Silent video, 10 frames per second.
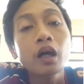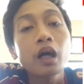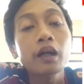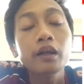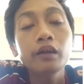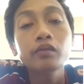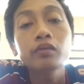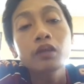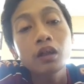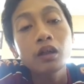ada
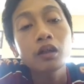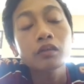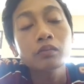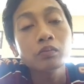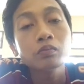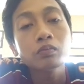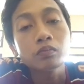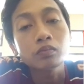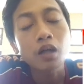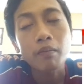juga hmm,
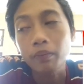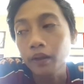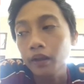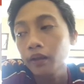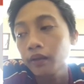apa ya